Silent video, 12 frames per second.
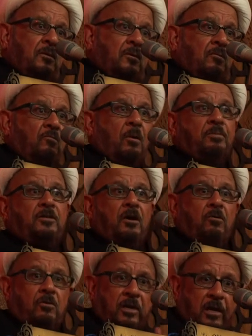
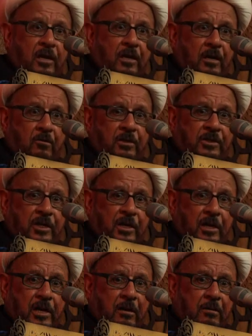وابتغوا اليه
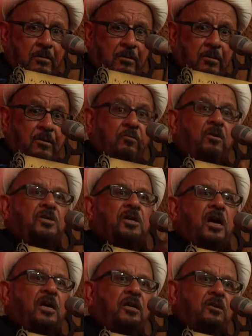الوسيله
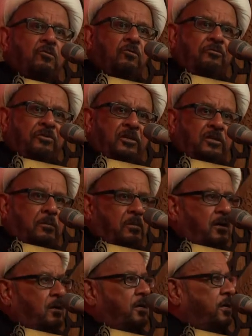وجاهدوا في
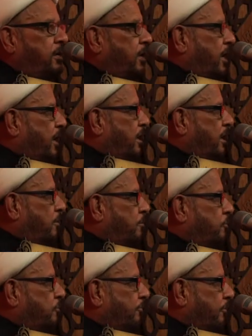سبيله
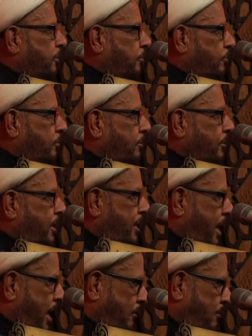لعلكم تفلحون
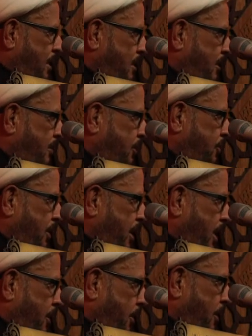يعني حتى النتيجه
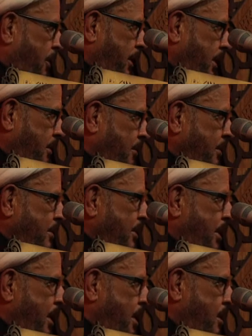ذاكرينها
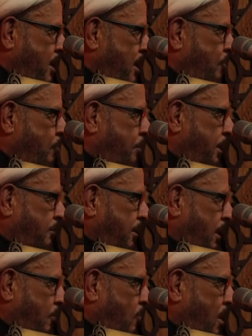انه
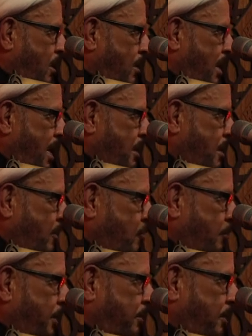بالتقوى
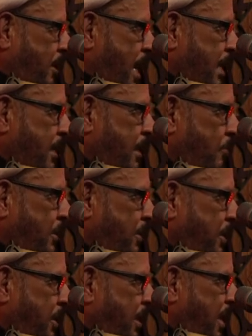انه باتخاذ
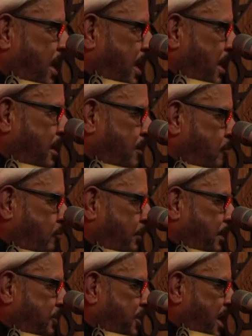الوسيله انه
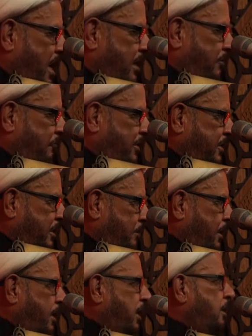بالجهاد في
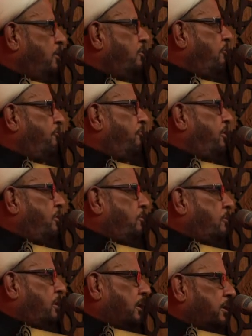سبيله يفلح
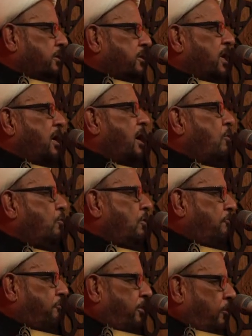الانسان او
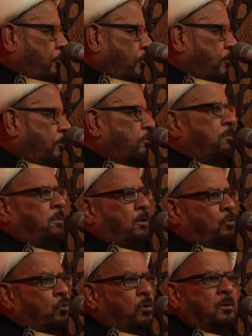يفلح
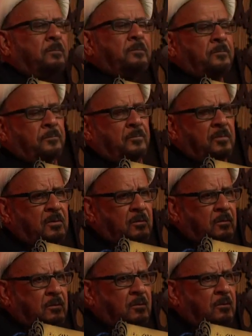المؤمنون
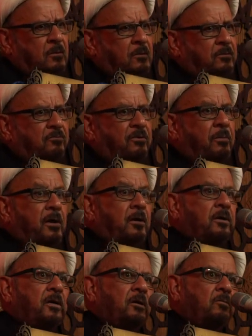
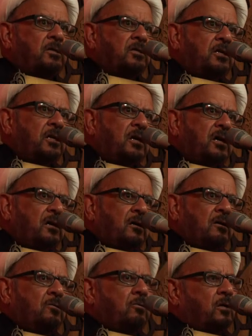فما هي الوسيله
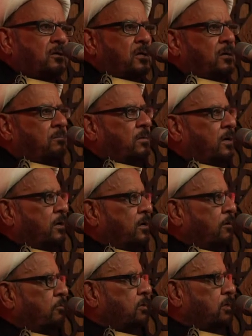لغه ما هي
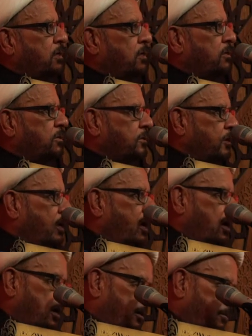الوسيله
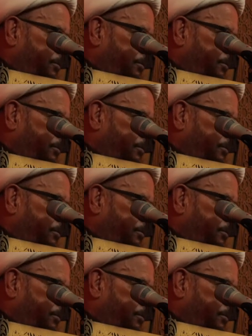اصطلاحا